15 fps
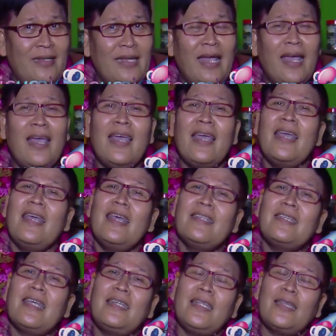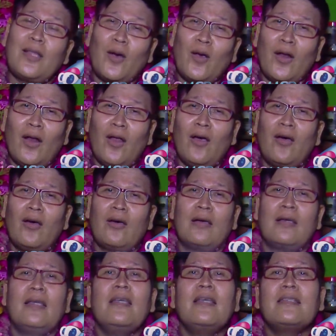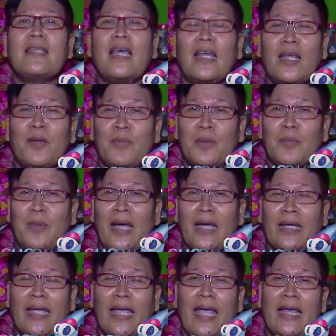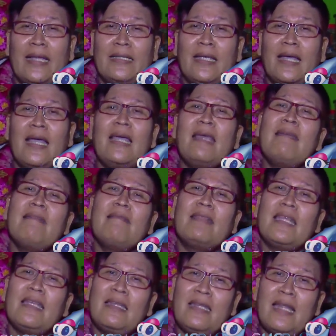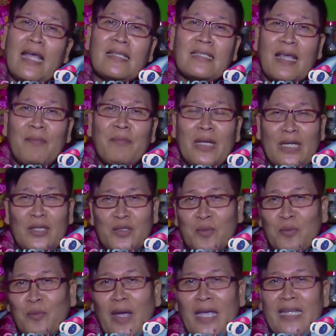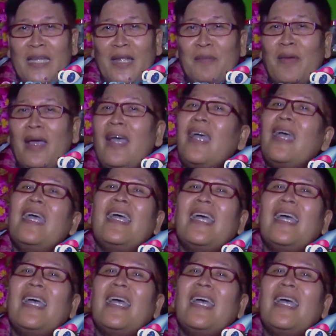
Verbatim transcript: Ya. Jadi tolong cara berpakaiannya tidak sampai disumpahin nama